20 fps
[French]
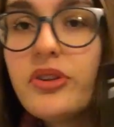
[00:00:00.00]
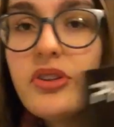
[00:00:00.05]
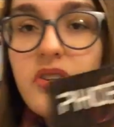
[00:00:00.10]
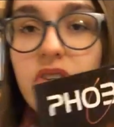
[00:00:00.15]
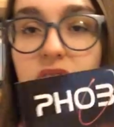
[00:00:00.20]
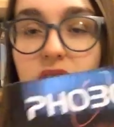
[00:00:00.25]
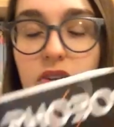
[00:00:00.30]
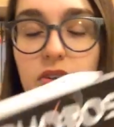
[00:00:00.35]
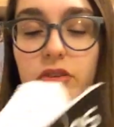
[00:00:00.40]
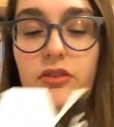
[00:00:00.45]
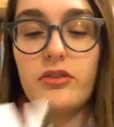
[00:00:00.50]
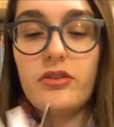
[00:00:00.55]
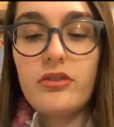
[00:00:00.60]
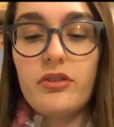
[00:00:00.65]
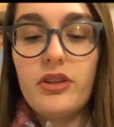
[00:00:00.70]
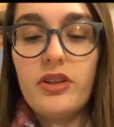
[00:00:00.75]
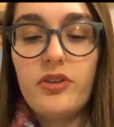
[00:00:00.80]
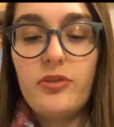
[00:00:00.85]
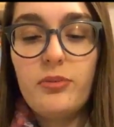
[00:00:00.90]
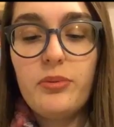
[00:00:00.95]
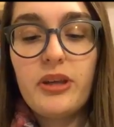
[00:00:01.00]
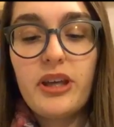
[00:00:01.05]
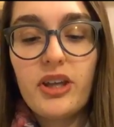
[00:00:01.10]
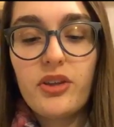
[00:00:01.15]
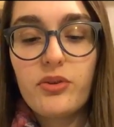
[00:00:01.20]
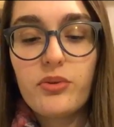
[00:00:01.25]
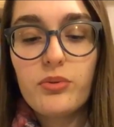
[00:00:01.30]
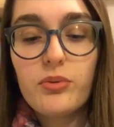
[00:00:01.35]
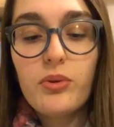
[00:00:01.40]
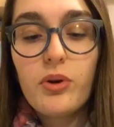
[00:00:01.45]
petites
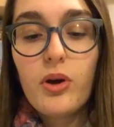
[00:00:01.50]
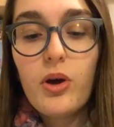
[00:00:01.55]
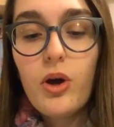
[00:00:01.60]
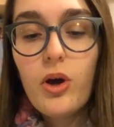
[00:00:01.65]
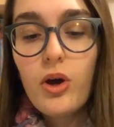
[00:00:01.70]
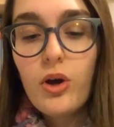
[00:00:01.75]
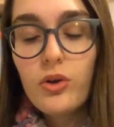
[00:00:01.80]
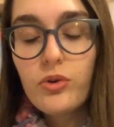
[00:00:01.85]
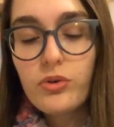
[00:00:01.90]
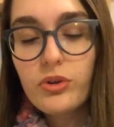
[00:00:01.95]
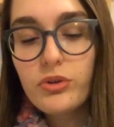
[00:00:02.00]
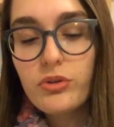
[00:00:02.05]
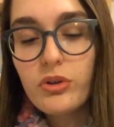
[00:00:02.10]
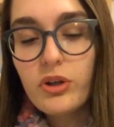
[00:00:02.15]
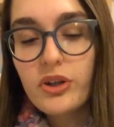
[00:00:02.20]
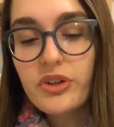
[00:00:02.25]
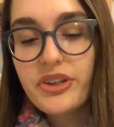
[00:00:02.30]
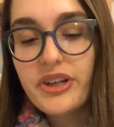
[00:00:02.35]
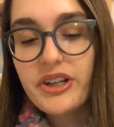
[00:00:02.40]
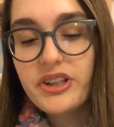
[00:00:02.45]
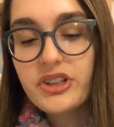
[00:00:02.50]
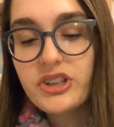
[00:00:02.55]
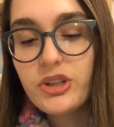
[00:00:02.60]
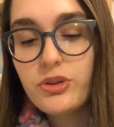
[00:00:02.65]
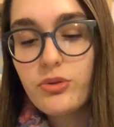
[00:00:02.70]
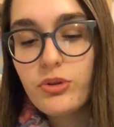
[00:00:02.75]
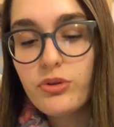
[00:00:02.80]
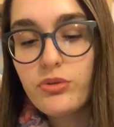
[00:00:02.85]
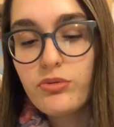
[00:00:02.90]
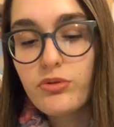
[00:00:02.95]
explications, soit de leur
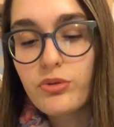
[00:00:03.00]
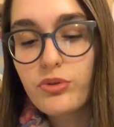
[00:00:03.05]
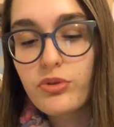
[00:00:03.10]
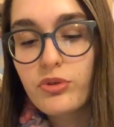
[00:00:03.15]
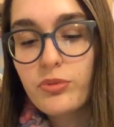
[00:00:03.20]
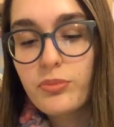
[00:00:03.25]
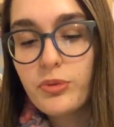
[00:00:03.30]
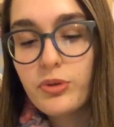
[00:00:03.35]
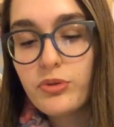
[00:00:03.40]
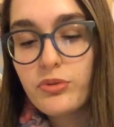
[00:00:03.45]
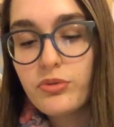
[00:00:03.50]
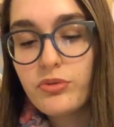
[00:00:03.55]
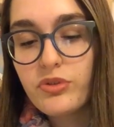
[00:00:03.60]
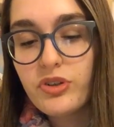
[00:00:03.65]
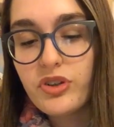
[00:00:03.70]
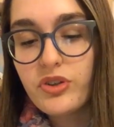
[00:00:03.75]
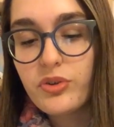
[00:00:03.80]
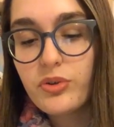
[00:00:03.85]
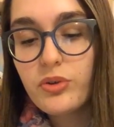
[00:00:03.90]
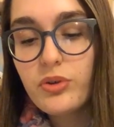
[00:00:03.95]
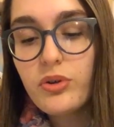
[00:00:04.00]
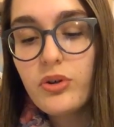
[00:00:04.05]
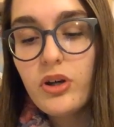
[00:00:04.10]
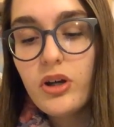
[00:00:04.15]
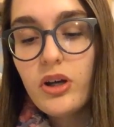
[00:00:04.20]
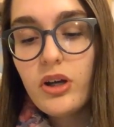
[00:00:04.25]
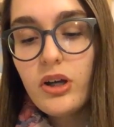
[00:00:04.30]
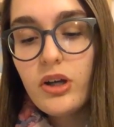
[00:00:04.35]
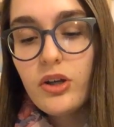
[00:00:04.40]
trajet, soit du fonctionnement du vaisseau,